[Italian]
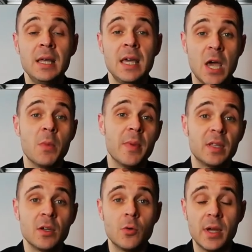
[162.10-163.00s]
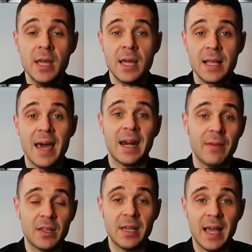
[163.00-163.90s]
è un momento in cui gli è
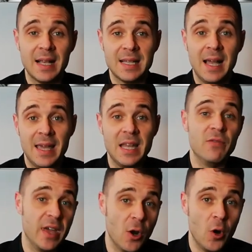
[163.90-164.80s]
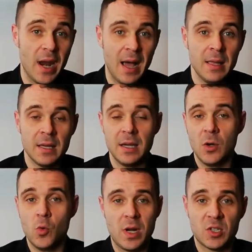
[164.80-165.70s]
arrivato in casa il Verona, eh,
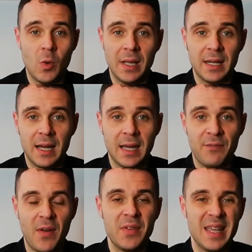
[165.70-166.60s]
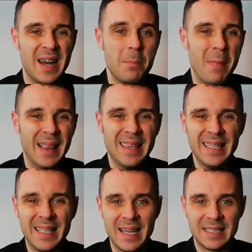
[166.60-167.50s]
una squadra che fa venire il mal
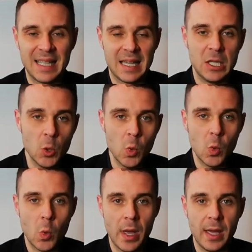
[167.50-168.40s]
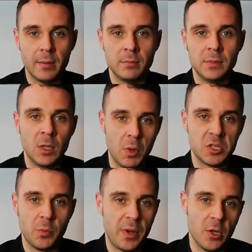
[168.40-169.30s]
di testa a chiunque mm, in
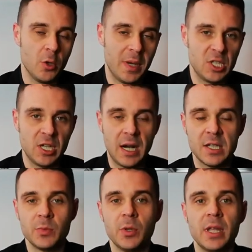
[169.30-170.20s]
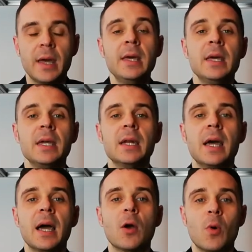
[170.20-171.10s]
questo periodo, ma in generale si può dire
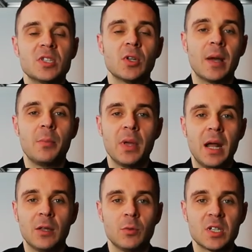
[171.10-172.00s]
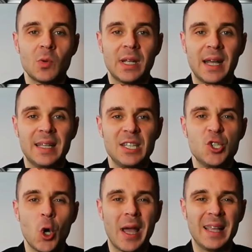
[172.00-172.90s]
in questo campionato, una squadra che ti
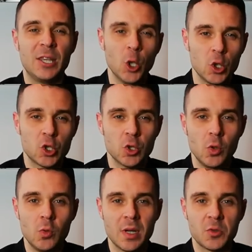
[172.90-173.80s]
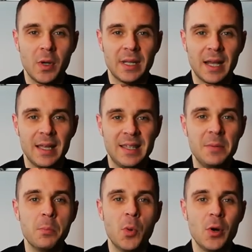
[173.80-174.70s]
gioca addosso, una squadra che ti
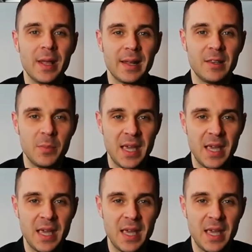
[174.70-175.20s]
impone ritmi